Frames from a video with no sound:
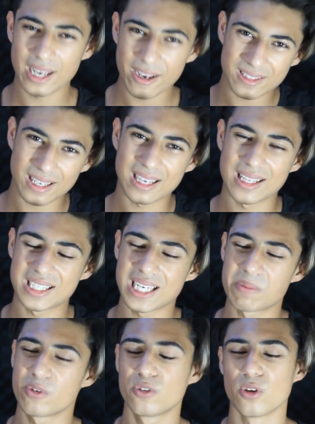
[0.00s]
Evet
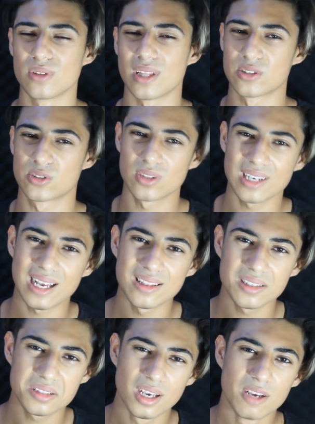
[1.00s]
arkadaşlar bir videonun daha sonuna
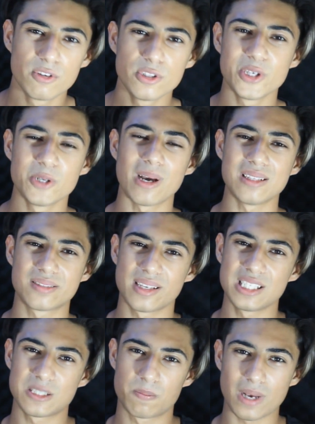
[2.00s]
geldik. Videoyu
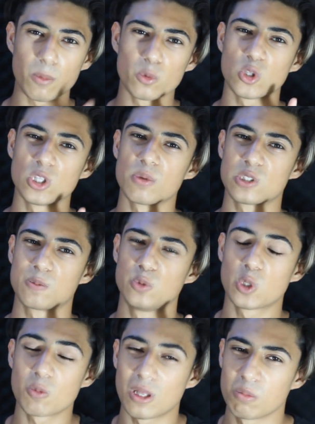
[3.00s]
beğendiyseniz beğen butonuna basıp
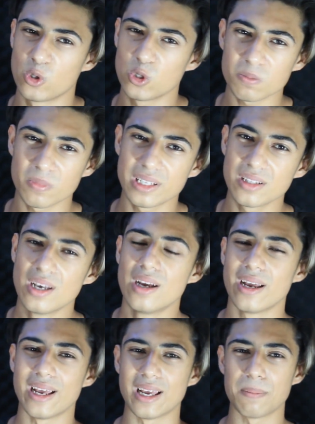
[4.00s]
yorum atmayı unutmayın.
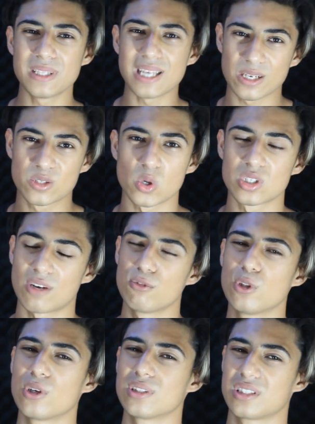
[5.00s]
Ee, bir dahaki soracak
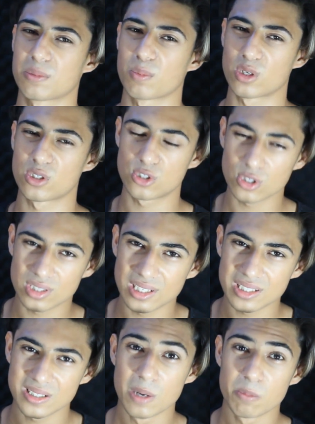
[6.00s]
videolarında çıkmak
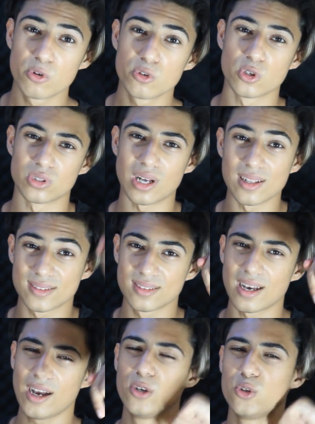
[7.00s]
istiyorsanız bu videonun
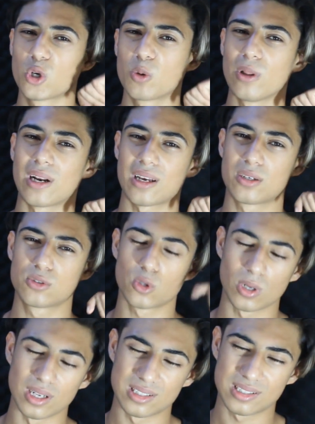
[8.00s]
altına yorum olarak
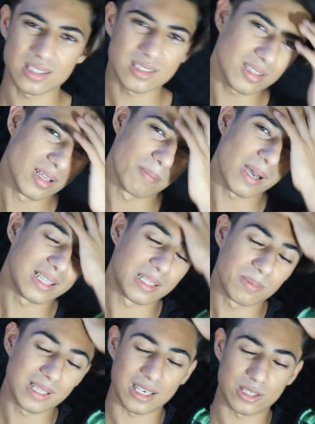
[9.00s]
sorularınızı yazın. Ben
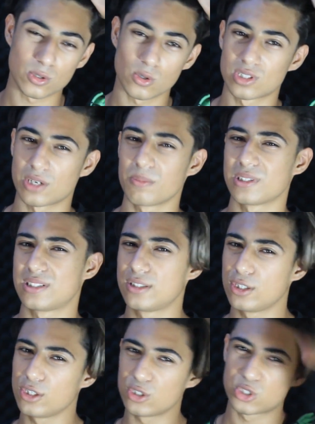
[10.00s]
de bir dahaki soru cevabı
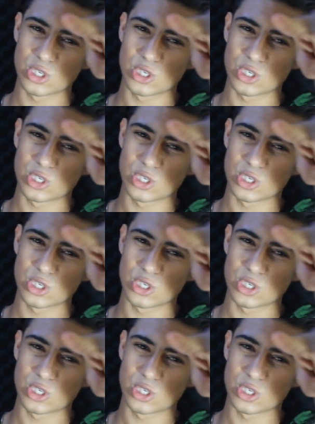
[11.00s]
sizi